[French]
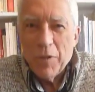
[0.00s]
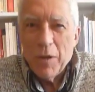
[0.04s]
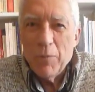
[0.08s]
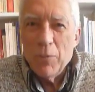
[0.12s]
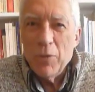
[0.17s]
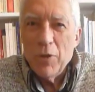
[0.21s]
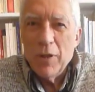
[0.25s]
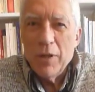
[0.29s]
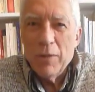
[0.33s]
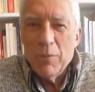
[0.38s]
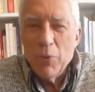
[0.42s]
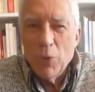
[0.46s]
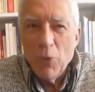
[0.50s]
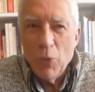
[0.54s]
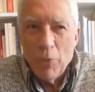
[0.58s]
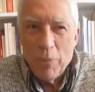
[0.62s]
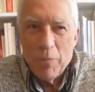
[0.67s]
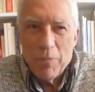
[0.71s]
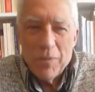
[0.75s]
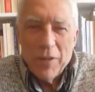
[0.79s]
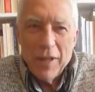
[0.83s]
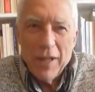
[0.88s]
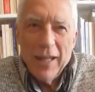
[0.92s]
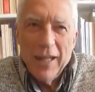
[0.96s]
mais bon,
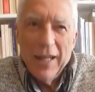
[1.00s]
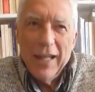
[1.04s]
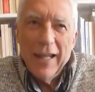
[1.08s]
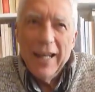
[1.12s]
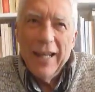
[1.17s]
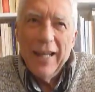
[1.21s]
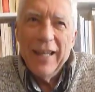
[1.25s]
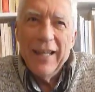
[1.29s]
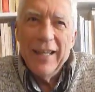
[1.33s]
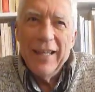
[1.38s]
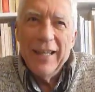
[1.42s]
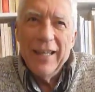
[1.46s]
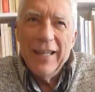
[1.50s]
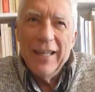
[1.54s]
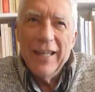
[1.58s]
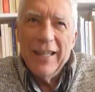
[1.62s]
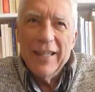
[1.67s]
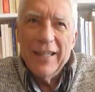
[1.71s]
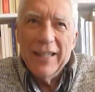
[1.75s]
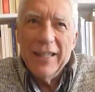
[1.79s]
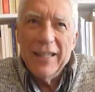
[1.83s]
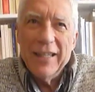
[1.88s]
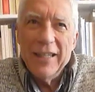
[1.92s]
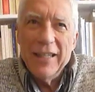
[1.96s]

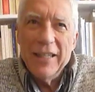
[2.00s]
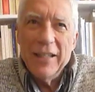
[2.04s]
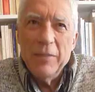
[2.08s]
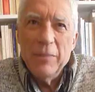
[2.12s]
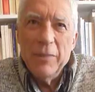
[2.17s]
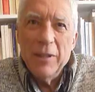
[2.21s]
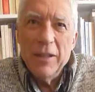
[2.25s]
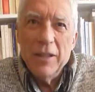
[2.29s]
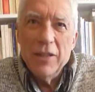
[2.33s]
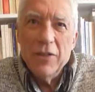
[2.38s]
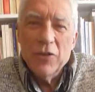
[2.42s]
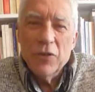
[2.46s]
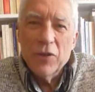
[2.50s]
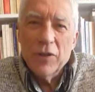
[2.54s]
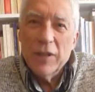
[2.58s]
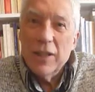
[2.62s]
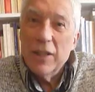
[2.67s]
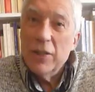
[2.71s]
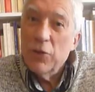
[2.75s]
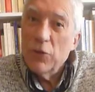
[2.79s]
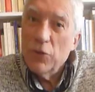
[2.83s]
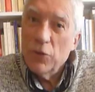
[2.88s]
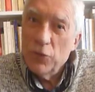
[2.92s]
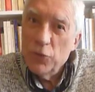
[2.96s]
et qui mène des
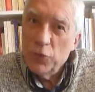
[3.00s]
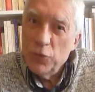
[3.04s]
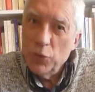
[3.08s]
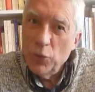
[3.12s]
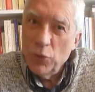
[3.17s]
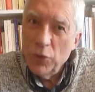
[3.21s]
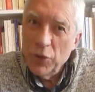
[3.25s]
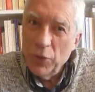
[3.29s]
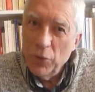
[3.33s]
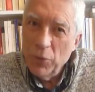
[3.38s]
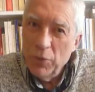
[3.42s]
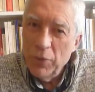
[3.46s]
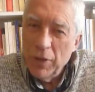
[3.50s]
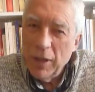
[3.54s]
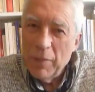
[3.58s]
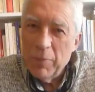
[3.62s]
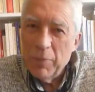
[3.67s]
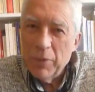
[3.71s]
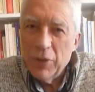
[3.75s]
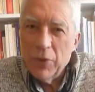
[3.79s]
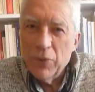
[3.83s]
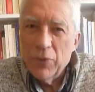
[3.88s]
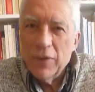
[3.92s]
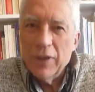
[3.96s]
enquêtes sur Lyon, a
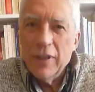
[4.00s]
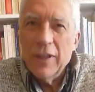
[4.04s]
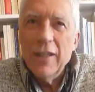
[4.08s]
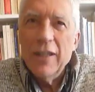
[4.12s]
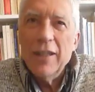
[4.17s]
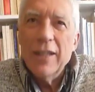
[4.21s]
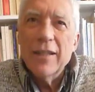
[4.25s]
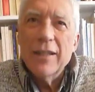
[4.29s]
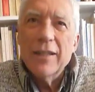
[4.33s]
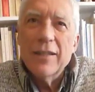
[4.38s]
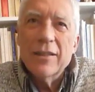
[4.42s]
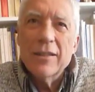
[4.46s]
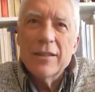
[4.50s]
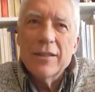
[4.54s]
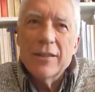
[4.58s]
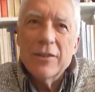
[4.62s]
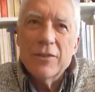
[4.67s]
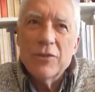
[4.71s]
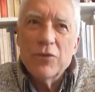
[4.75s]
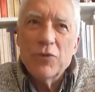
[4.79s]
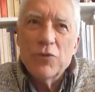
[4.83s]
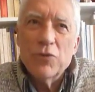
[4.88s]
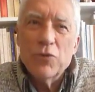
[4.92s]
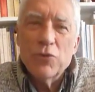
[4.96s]
priori,
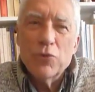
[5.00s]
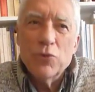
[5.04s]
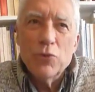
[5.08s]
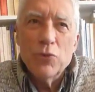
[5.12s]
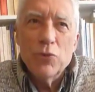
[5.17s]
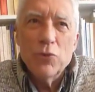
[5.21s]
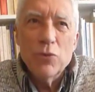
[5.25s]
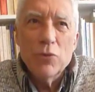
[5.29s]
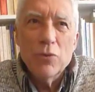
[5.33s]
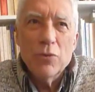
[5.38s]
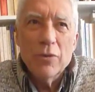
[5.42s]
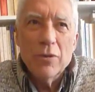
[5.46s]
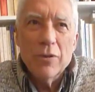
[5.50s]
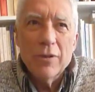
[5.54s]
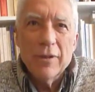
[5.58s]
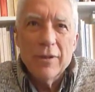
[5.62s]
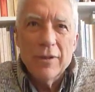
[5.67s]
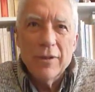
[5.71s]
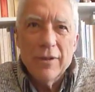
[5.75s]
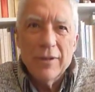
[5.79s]
sur